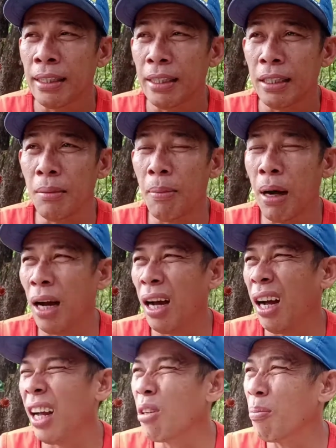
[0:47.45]
'di
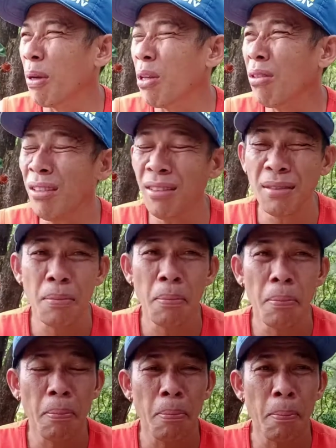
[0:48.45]
ba? Ano ba 'yon?
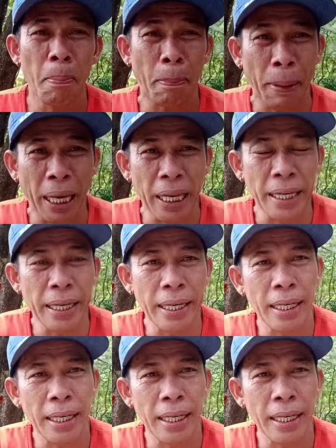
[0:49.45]
Pin.